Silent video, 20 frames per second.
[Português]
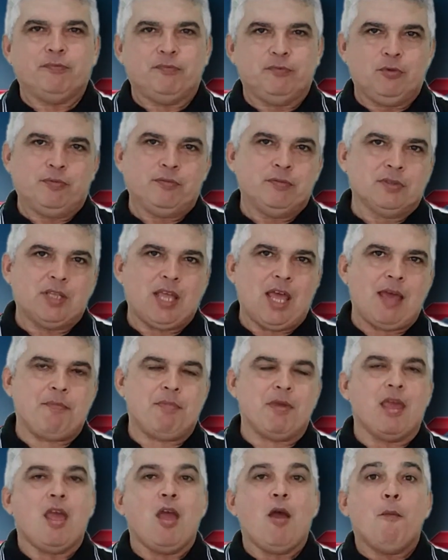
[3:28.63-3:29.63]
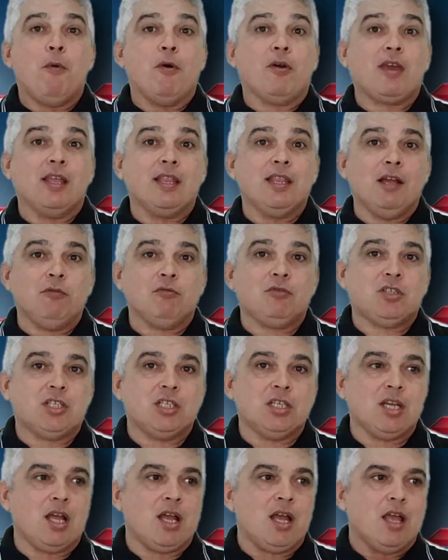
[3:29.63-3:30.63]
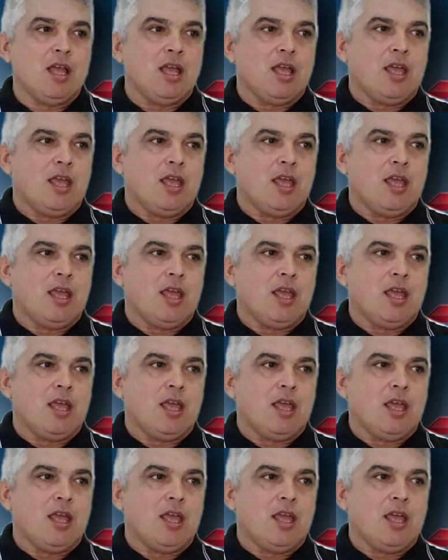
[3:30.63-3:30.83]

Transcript: do Fundeb, porque não tinha